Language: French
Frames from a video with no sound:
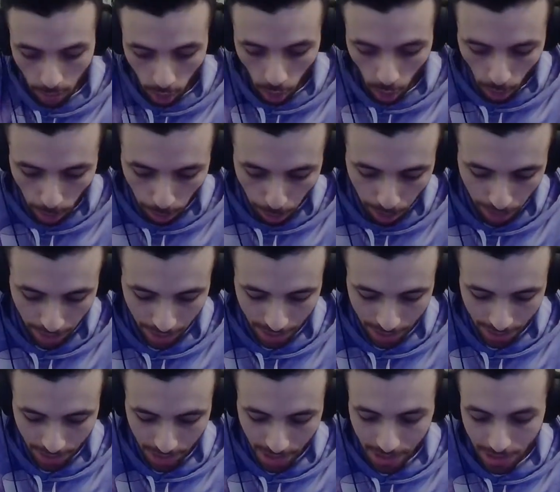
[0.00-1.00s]
Oh punaise,
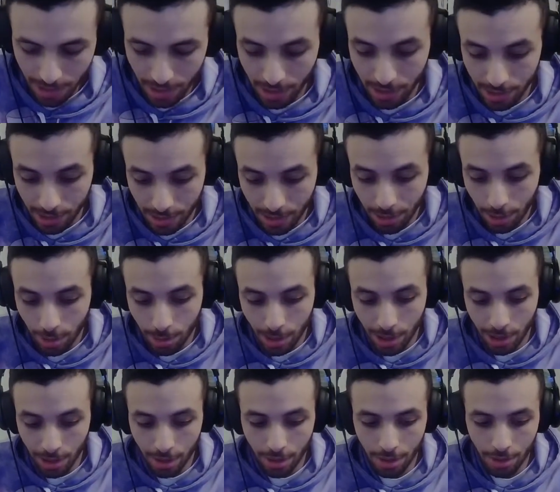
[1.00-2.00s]
ça c'est exactement
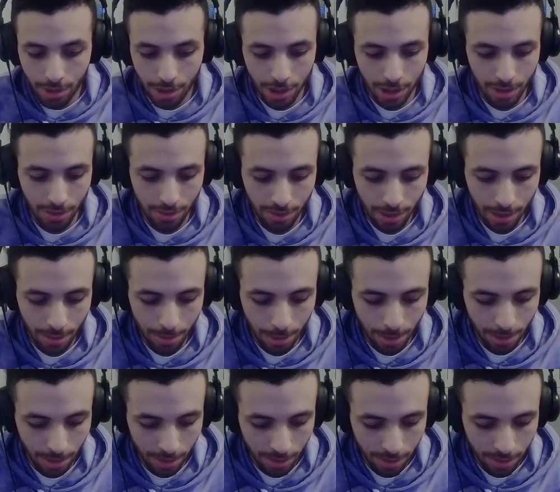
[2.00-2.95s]
l'erreur que j'avais fait la première